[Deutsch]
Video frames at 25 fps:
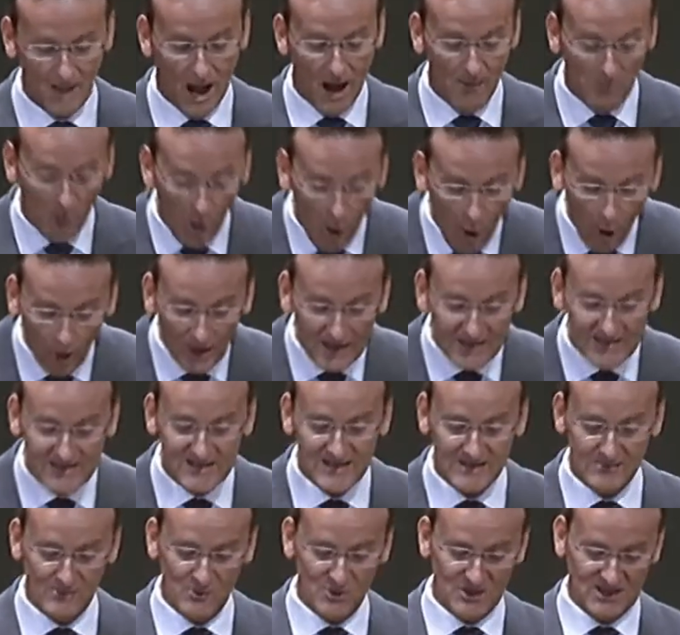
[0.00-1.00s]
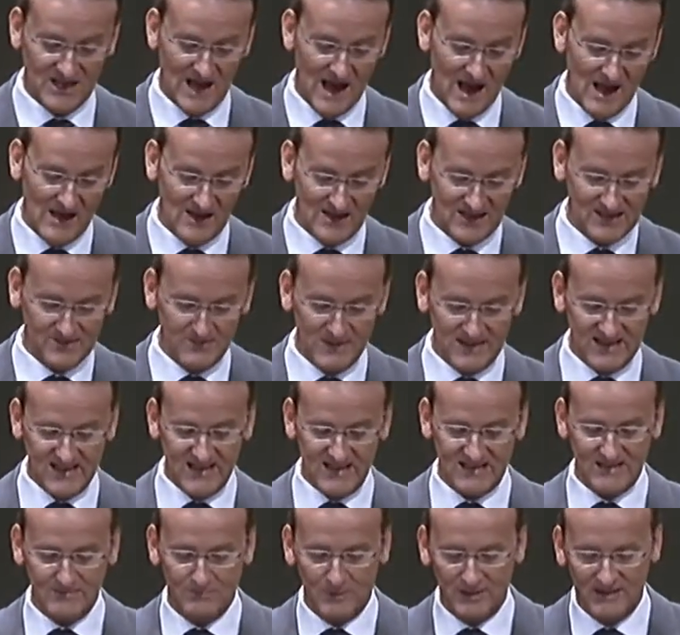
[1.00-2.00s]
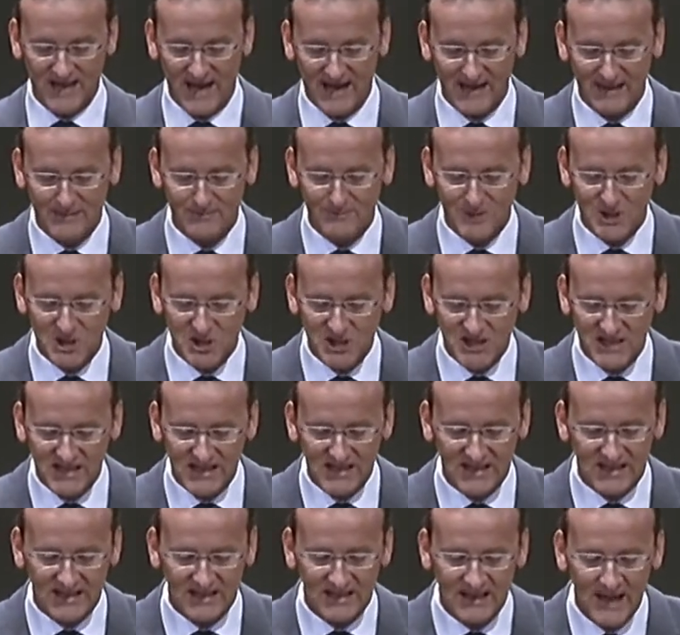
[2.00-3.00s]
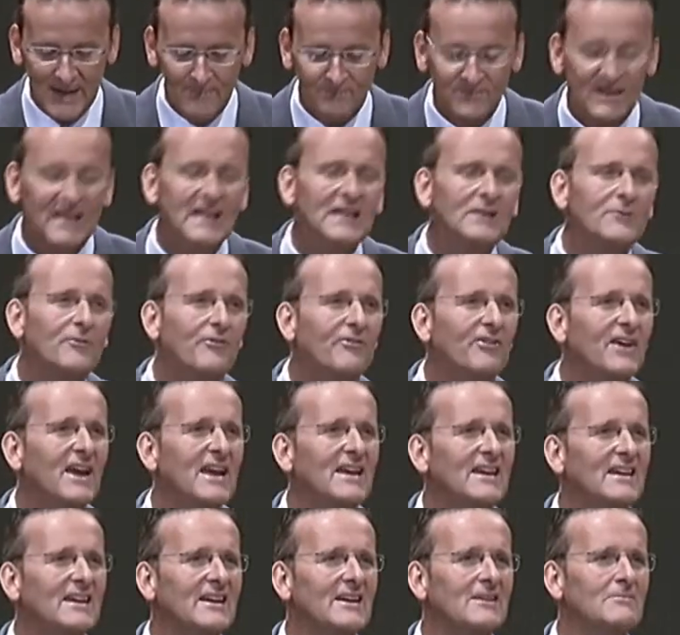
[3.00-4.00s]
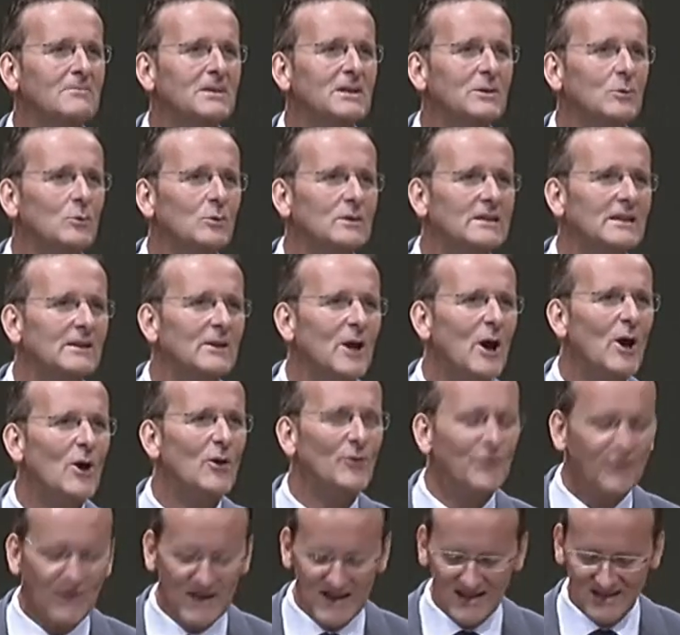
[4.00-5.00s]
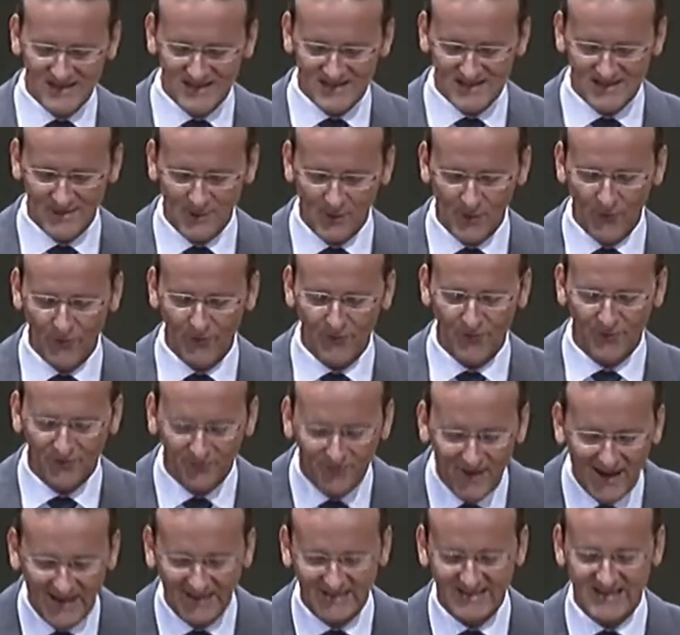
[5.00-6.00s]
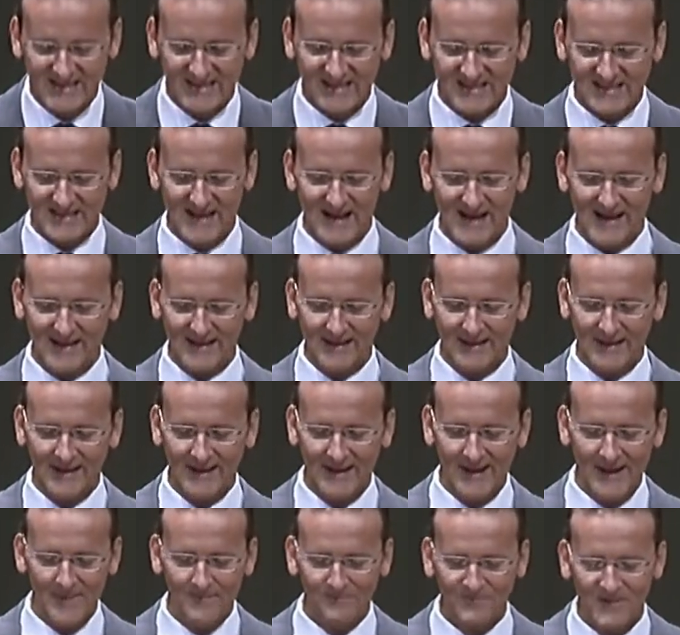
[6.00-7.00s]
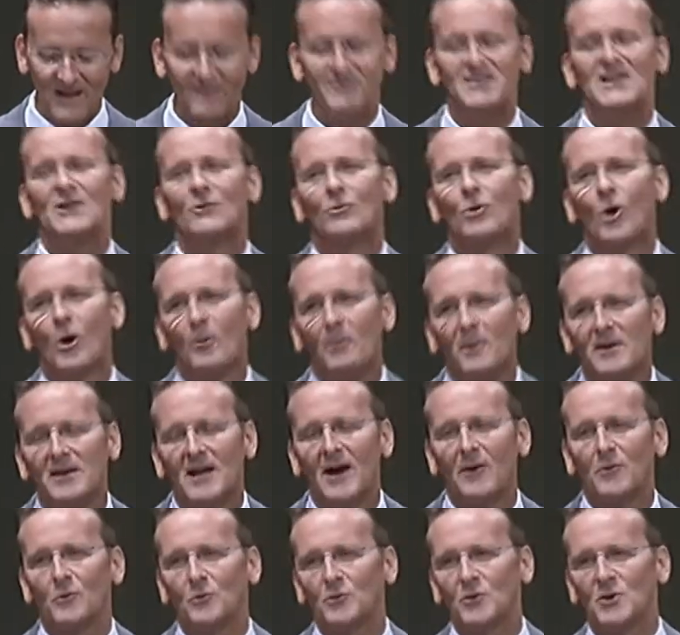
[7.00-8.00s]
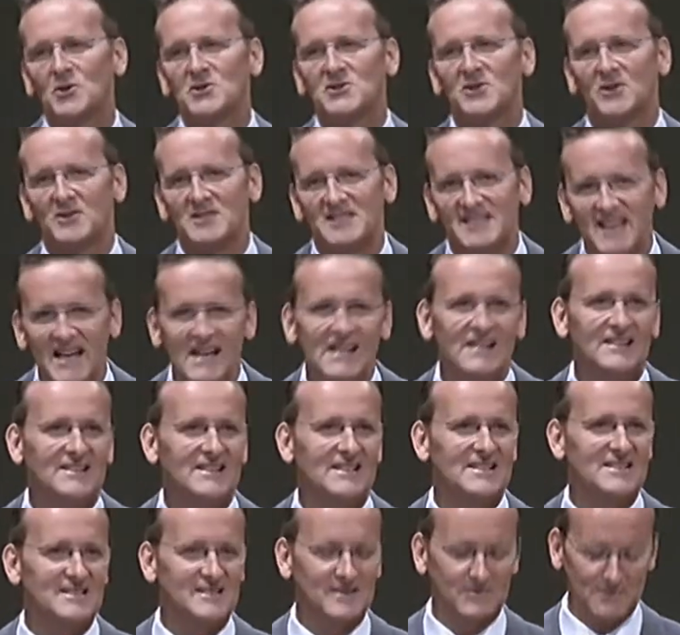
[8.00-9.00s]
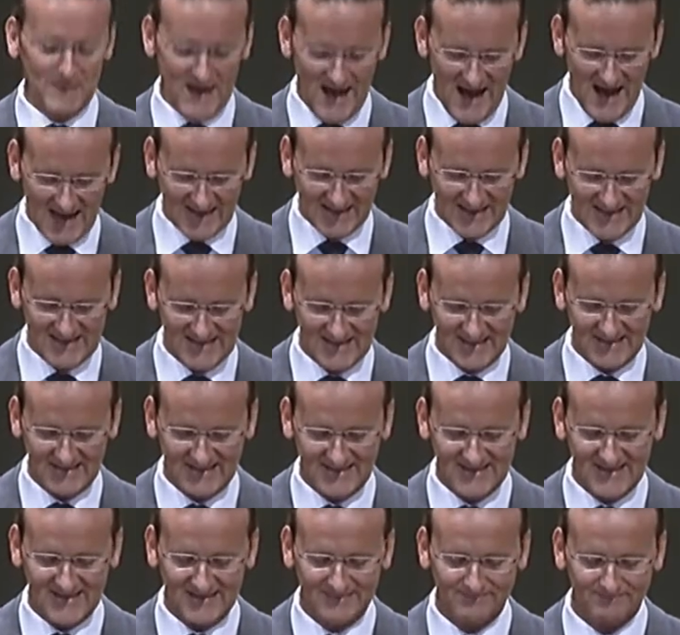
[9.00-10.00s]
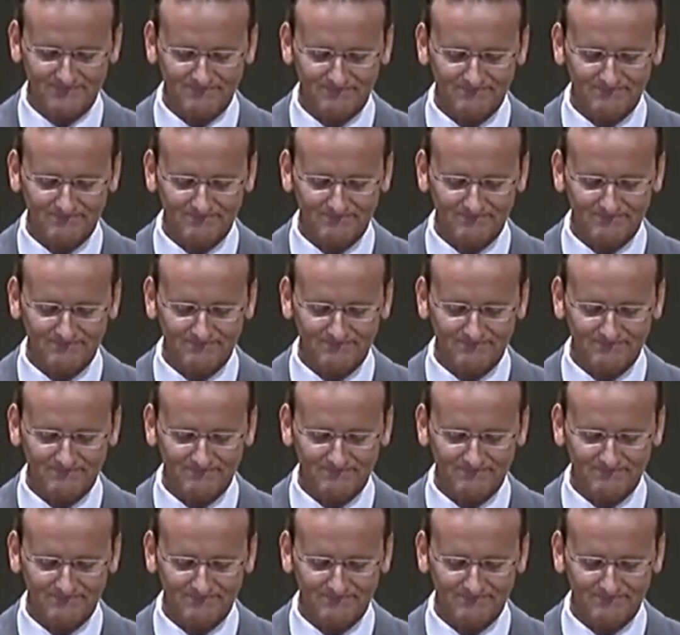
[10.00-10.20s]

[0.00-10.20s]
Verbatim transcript: Aber heute muss alles mit diesen modernen Maschinen in wenigen Minuten fix und fertig sein. Wir kommen ja nur noch so selten zum Einsatz.